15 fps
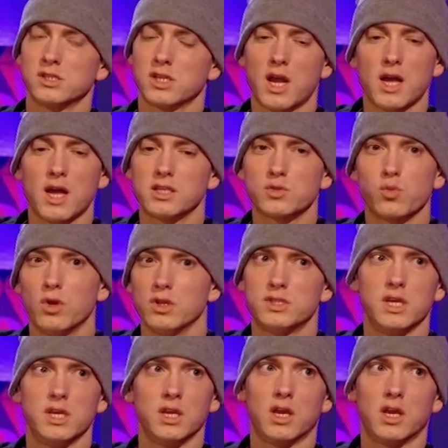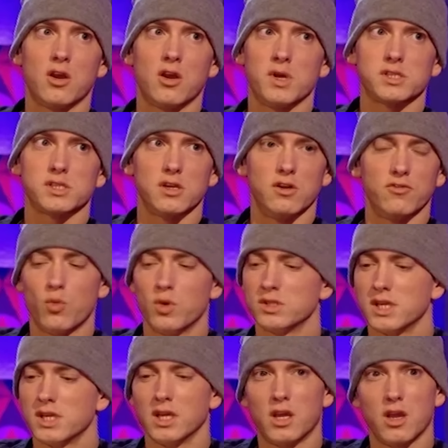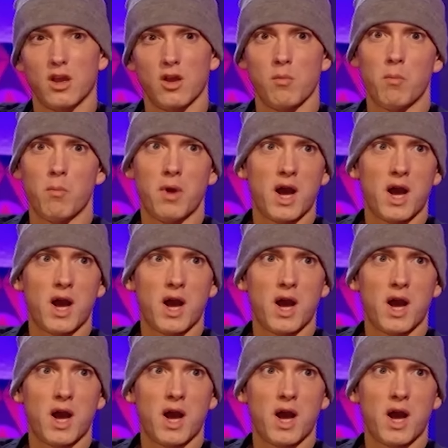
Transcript: le père d'Eminem est resté une présence dans